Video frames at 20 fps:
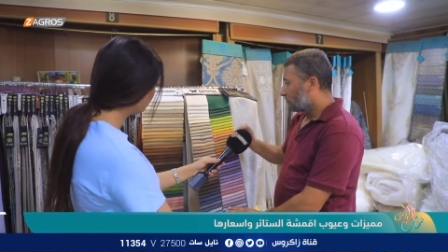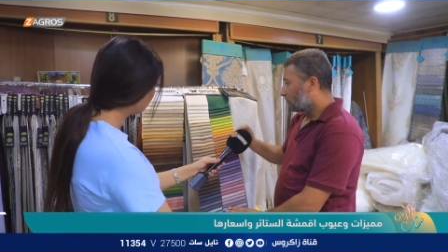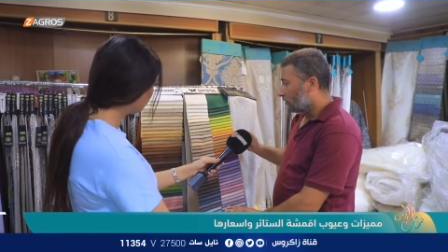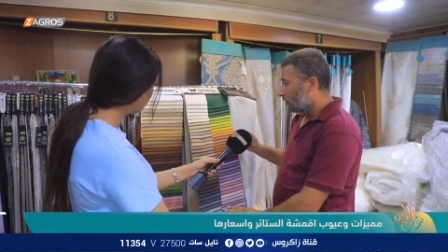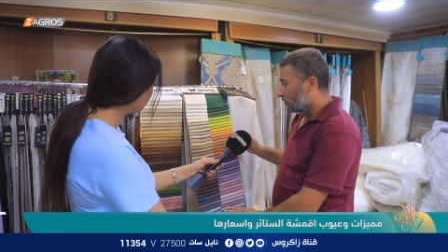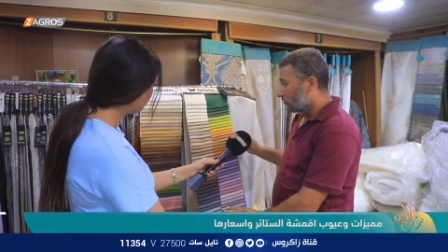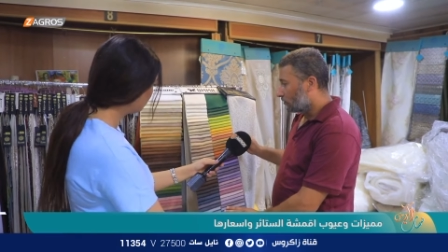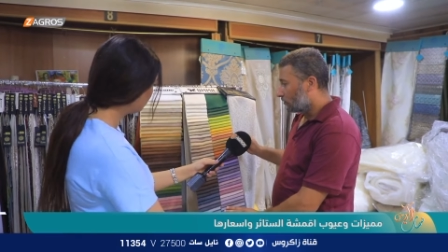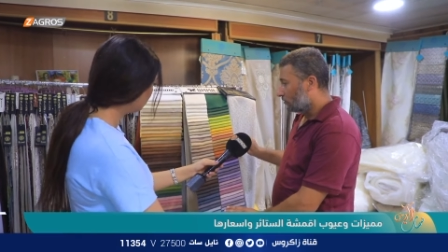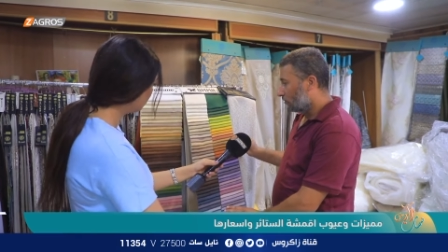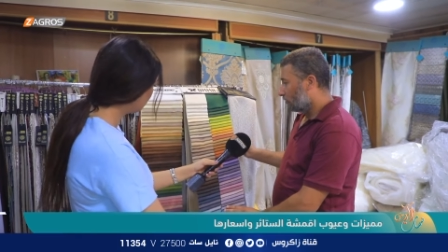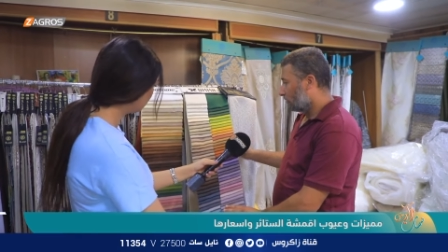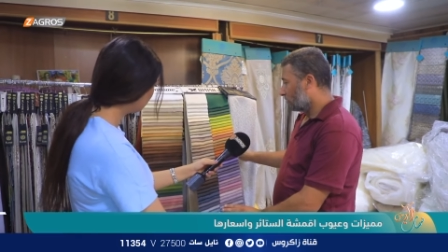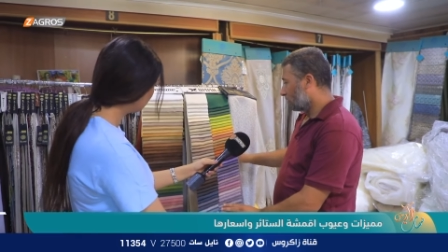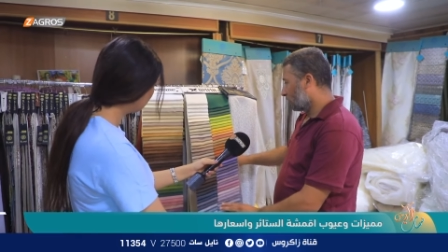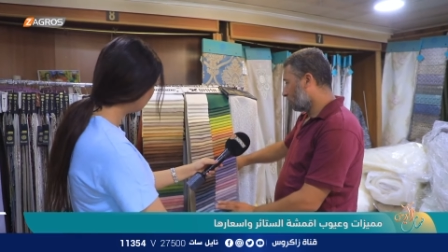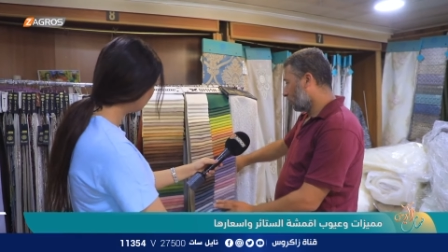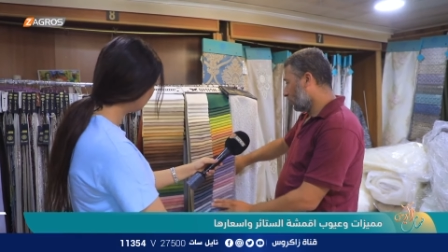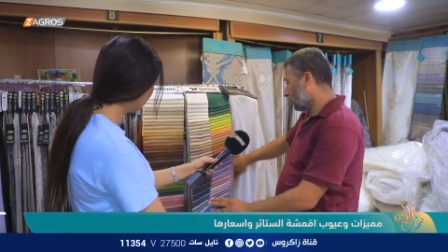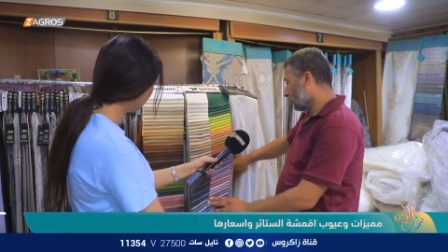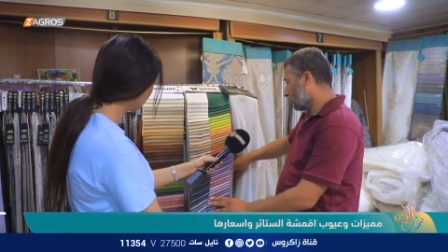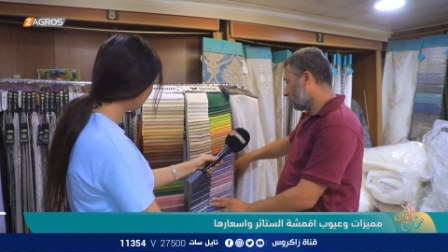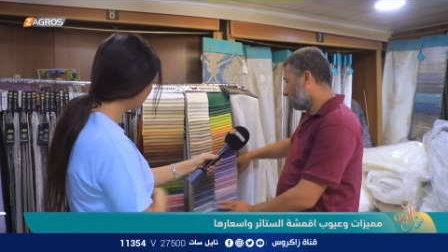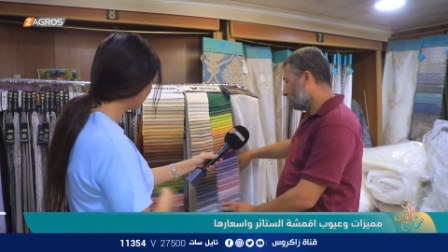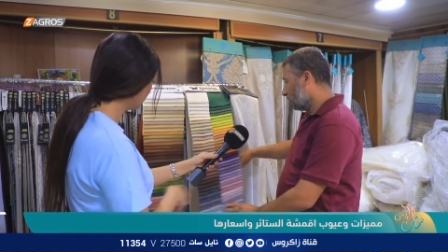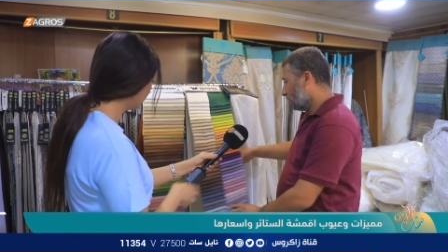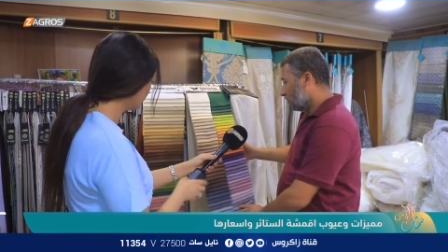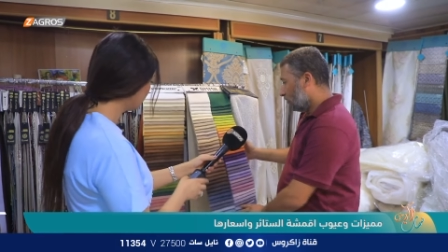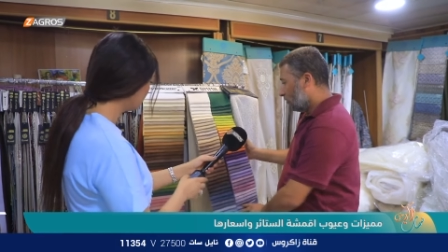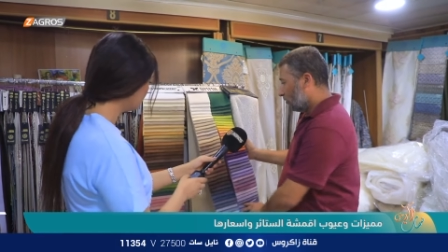ماكو يختاروا
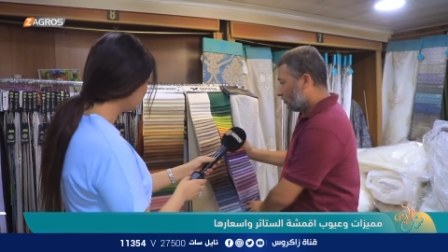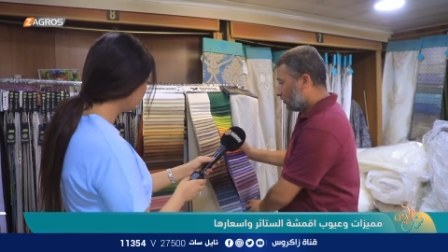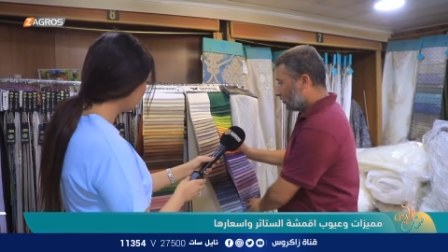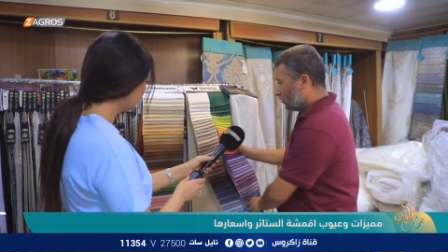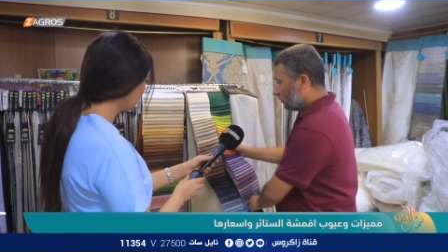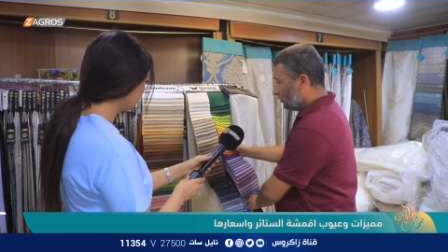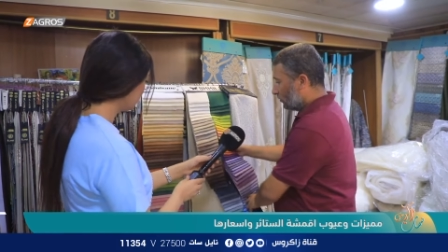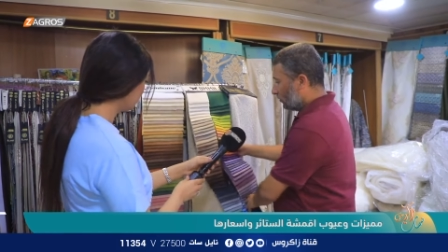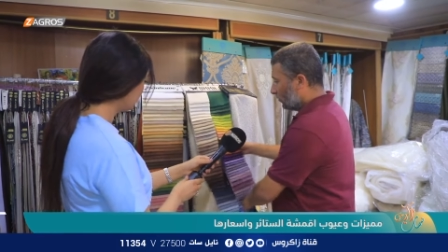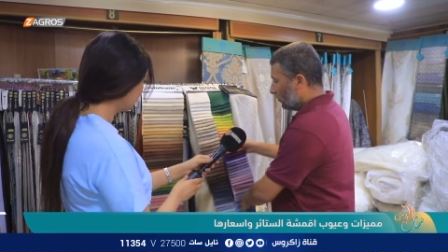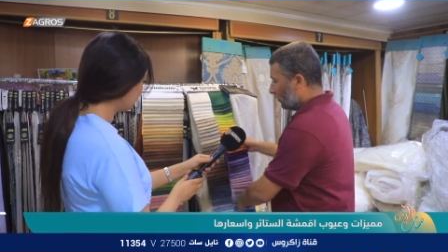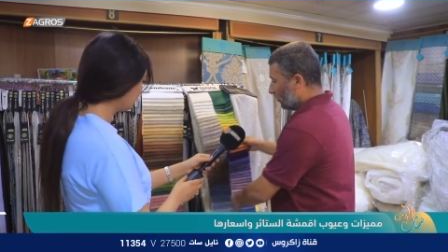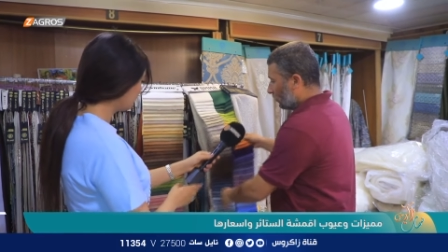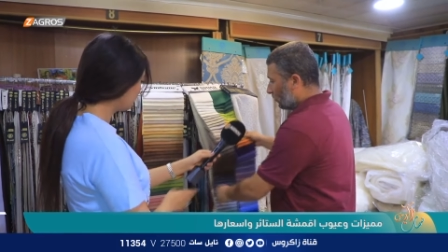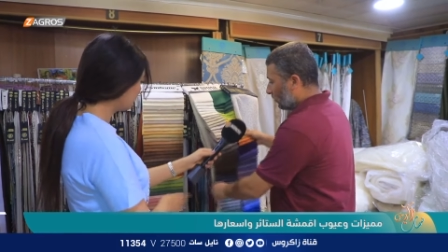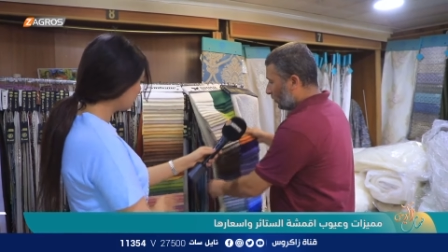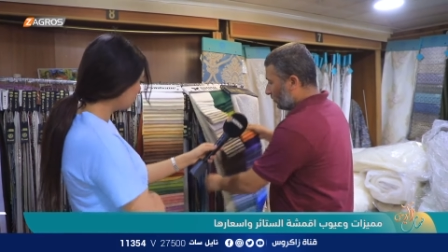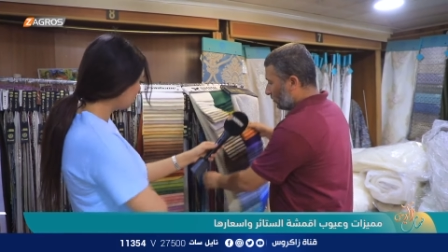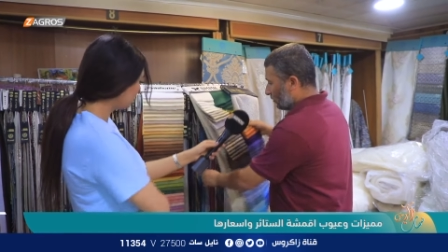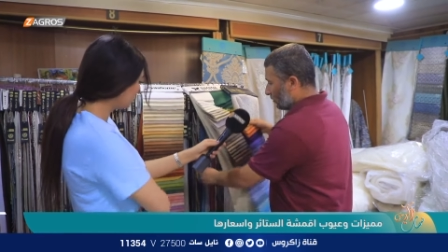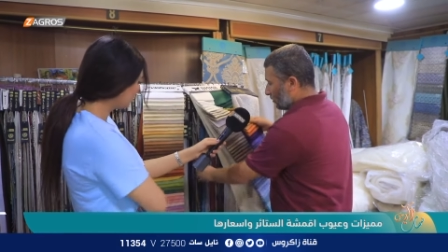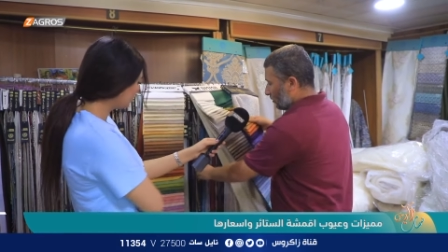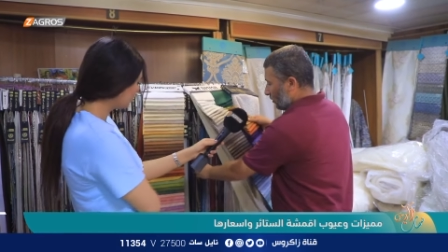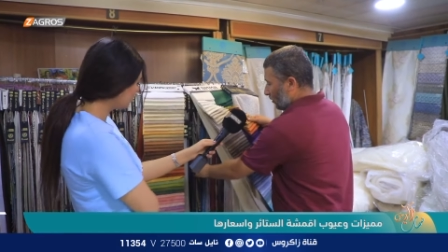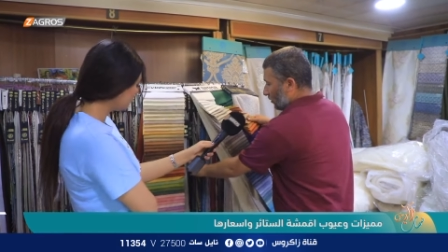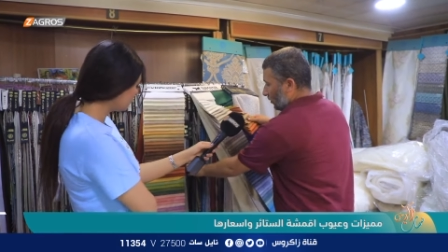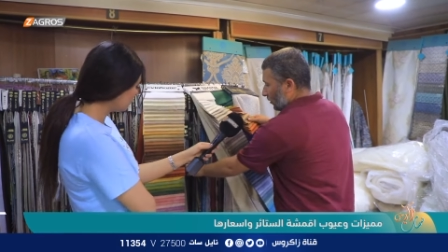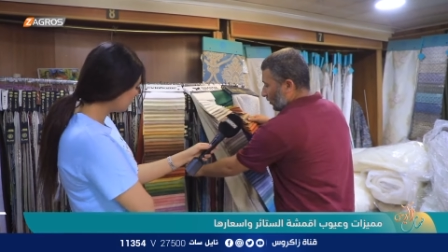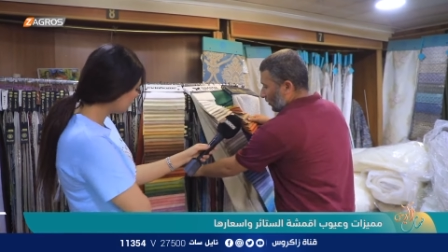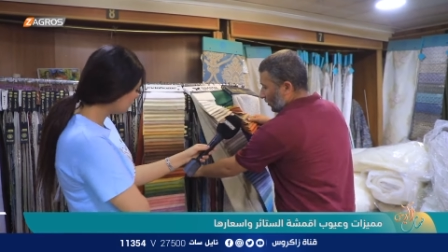اكو نوعيه ثانيه
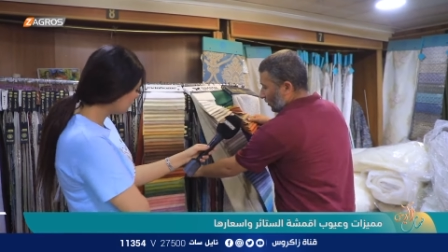نصح له